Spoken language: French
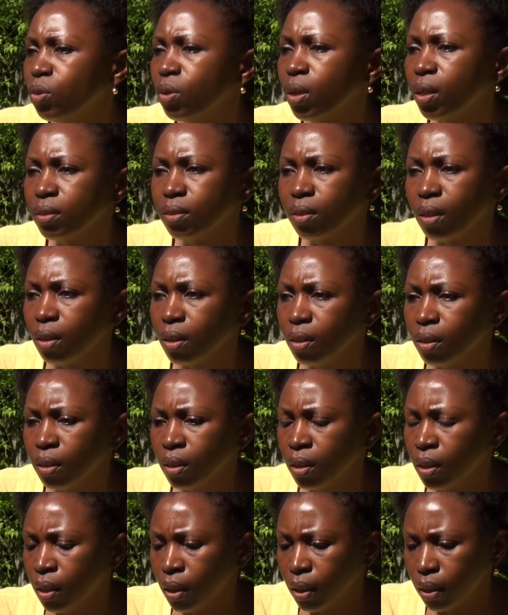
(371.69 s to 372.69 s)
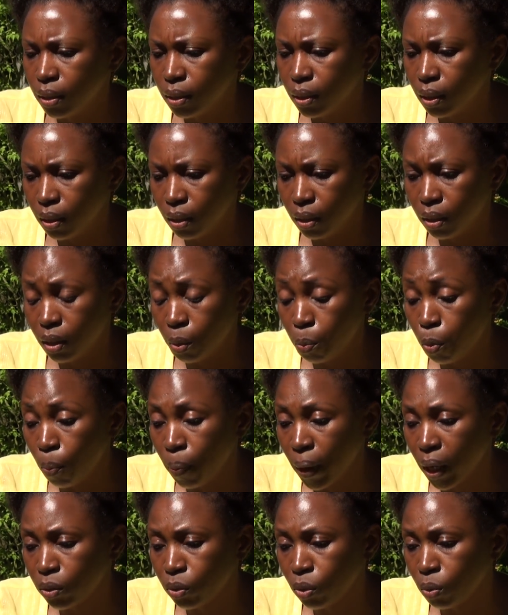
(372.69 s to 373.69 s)
on entend des
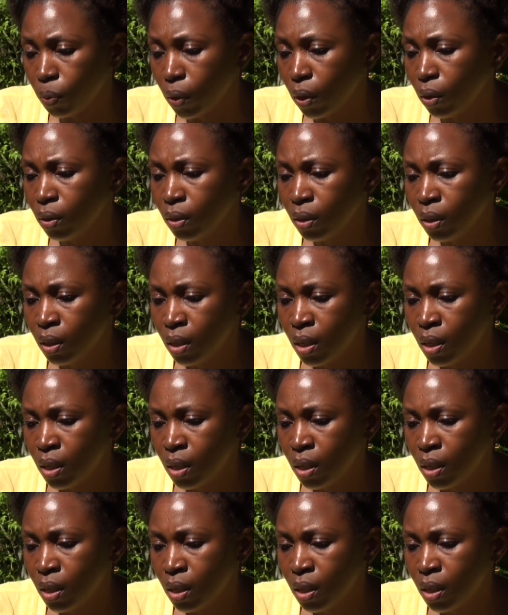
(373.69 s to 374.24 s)
bombardements.